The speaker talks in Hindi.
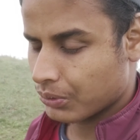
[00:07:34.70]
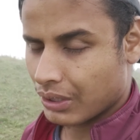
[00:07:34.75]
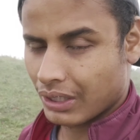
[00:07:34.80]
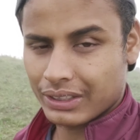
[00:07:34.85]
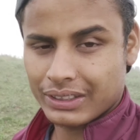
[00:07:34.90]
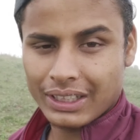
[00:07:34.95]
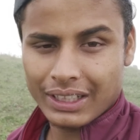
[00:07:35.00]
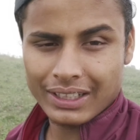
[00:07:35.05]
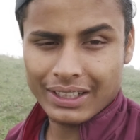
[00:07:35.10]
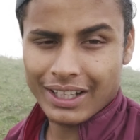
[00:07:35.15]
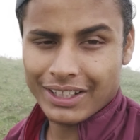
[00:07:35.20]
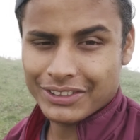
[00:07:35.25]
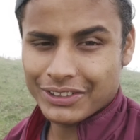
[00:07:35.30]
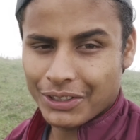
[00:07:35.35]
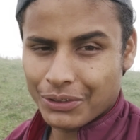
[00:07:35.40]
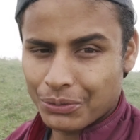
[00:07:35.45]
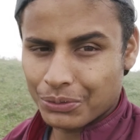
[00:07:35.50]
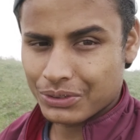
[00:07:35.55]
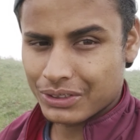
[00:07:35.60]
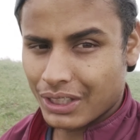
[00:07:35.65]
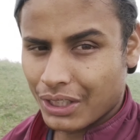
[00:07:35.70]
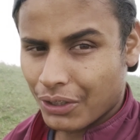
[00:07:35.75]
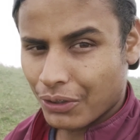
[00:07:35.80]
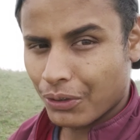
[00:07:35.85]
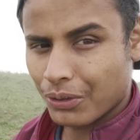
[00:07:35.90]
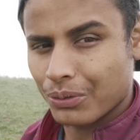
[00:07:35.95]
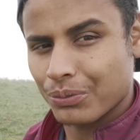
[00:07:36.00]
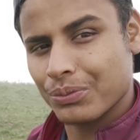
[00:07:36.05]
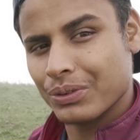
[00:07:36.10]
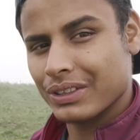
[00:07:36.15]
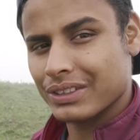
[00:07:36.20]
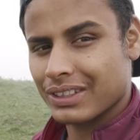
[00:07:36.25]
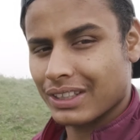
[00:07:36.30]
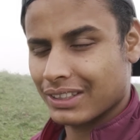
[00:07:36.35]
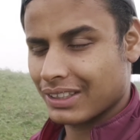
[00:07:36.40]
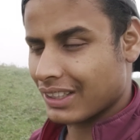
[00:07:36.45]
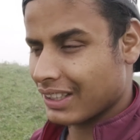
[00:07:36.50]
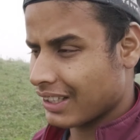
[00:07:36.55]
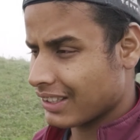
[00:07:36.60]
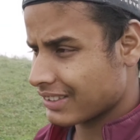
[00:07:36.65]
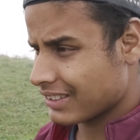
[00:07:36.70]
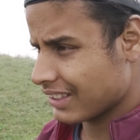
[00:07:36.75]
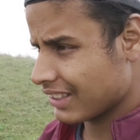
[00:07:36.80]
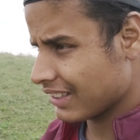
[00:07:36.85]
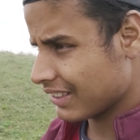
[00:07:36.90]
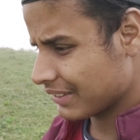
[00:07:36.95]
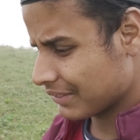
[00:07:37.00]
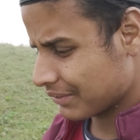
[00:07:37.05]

करते हैं नाश्ता नुश्ता और फिर चलते हैं यहाँ से